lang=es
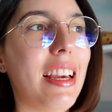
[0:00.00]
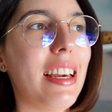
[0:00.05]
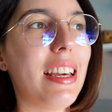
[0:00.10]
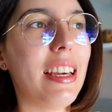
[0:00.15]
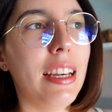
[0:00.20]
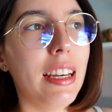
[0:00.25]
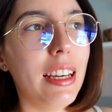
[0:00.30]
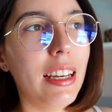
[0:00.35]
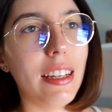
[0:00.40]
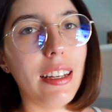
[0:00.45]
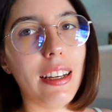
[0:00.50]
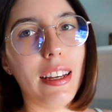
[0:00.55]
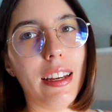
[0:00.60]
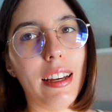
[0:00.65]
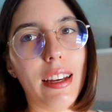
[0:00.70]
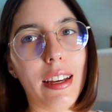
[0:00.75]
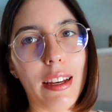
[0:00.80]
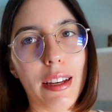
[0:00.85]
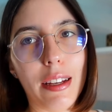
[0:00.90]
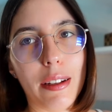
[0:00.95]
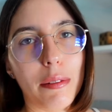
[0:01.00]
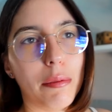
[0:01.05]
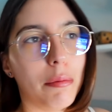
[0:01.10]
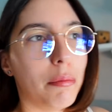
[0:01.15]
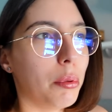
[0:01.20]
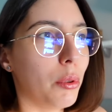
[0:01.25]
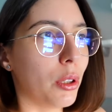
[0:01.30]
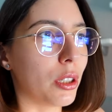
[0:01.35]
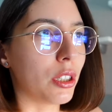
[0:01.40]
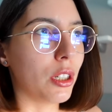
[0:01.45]
y eh,
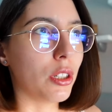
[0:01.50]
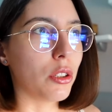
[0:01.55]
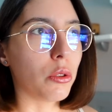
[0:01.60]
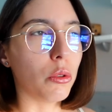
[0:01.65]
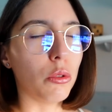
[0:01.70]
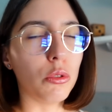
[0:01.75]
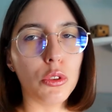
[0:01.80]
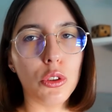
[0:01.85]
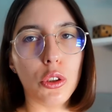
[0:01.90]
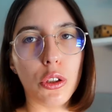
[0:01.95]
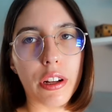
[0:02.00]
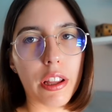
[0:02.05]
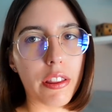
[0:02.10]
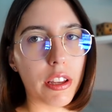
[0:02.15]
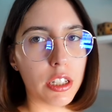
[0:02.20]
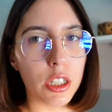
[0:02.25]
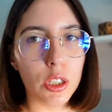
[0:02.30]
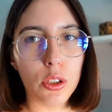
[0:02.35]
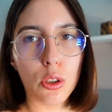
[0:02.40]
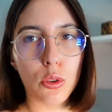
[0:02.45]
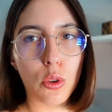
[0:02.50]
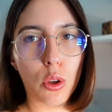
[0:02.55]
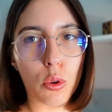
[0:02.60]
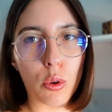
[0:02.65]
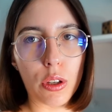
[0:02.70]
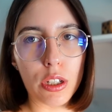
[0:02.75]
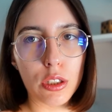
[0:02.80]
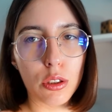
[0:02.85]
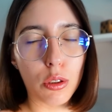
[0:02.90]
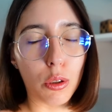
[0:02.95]
pues eso, yo necesito todo
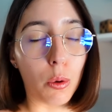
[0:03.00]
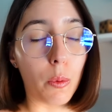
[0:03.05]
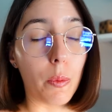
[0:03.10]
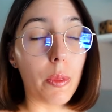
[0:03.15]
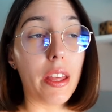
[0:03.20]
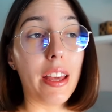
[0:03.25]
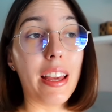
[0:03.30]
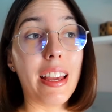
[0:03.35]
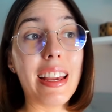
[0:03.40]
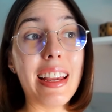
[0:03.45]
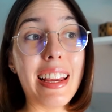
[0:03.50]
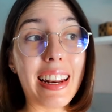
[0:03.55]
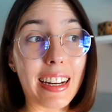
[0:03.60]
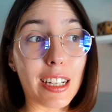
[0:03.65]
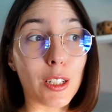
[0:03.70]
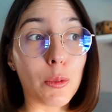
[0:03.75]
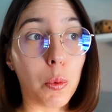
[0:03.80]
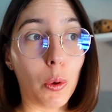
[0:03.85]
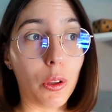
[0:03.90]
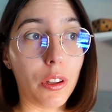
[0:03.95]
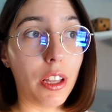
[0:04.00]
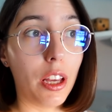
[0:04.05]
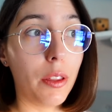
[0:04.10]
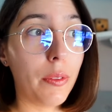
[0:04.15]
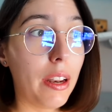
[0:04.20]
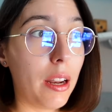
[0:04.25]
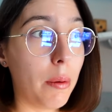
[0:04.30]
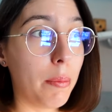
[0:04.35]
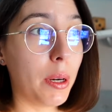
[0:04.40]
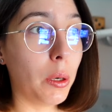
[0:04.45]
esto. Y
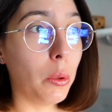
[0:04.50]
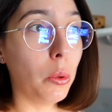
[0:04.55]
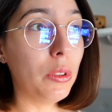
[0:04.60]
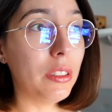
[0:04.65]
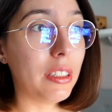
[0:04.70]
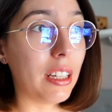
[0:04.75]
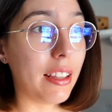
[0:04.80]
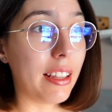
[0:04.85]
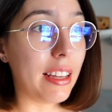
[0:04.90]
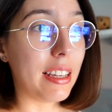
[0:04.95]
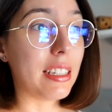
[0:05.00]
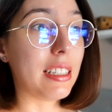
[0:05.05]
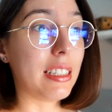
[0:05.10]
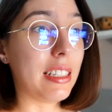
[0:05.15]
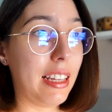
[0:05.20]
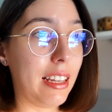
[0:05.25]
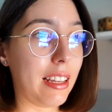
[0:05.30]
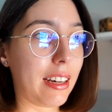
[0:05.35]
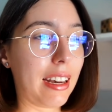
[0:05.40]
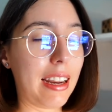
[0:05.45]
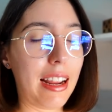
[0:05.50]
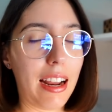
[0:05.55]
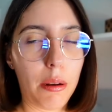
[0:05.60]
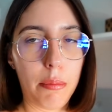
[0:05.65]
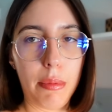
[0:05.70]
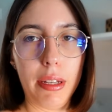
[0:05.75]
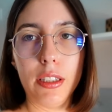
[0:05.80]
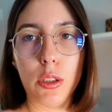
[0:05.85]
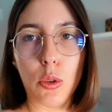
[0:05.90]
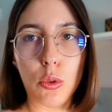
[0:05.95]
respondiendo a la pregunta de si
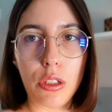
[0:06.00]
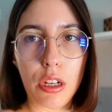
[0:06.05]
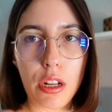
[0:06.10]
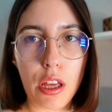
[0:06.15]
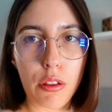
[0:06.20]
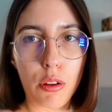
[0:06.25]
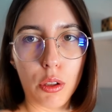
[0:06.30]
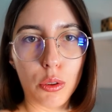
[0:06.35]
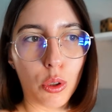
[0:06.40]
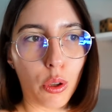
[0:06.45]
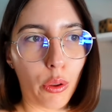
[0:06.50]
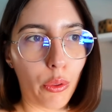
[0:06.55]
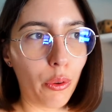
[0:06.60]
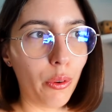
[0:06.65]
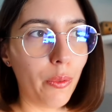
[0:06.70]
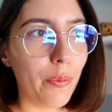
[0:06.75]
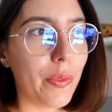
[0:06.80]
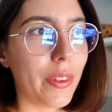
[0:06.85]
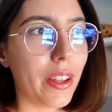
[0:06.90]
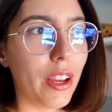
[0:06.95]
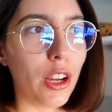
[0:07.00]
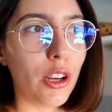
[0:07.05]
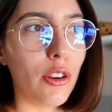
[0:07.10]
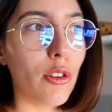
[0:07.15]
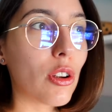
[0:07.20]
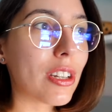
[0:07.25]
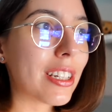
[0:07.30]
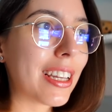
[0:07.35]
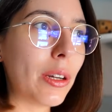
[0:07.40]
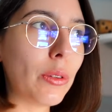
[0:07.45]
realmente utilizo todo,
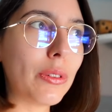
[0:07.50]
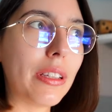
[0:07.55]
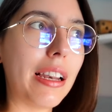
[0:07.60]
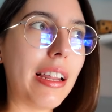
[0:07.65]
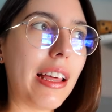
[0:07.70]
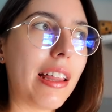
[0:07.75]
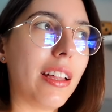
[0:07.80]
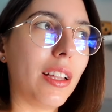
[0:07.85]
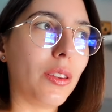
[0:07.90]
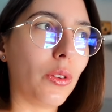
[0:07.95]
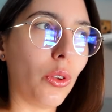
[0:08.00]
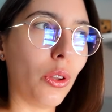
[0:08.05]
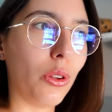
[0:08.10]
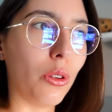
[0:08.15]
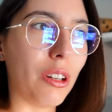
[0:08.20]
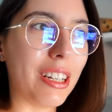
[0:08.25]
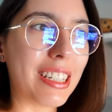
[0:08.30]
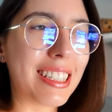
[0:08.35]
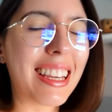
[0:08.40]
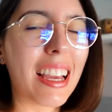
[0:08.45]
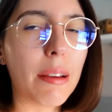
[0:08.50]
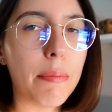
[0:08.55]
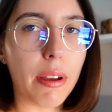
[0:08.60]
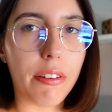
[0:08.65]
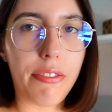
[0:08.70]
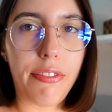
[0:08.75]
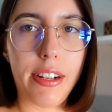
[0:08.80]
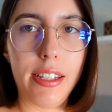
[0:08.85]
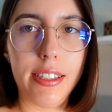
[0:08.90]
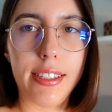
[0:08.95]
no es que utilice todo, es que me
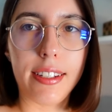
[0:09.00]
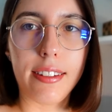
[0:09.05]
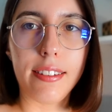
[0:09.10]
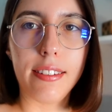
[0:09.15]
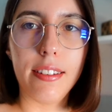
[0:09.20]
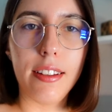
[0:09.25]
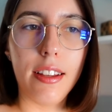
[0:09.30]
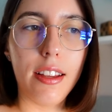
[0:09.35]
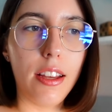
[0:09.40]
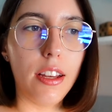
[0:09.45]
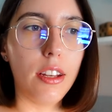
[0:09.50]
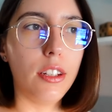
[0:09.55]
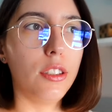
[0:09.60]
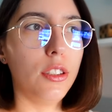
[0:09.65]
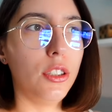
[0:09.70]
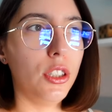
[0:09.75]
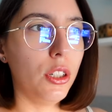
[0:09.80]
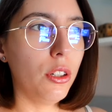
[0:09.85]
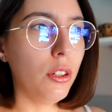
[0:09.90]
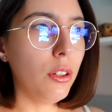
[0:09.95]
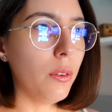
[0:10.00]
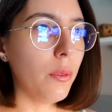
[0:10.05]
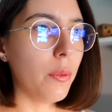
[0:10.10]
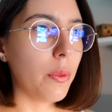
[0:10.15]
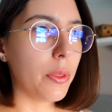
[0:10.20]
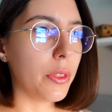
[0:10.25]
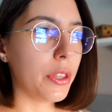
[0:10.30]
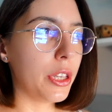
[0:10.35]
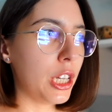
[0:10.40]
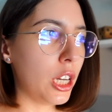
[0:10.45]
falta. Yo
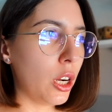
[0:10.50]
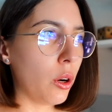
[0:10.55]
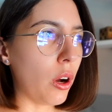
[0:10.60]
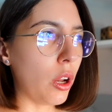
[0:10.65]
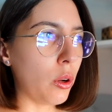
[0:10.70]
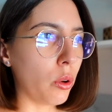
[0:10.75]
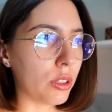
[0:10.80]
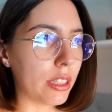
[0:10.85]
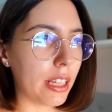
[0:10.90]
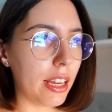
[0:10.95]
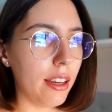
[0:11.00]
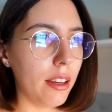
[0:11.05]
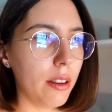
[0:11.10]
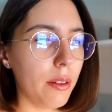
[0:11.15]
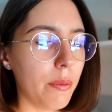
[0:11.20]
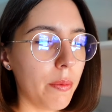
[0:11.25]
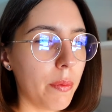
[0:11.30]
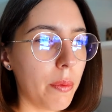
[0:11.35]
llego al hotel,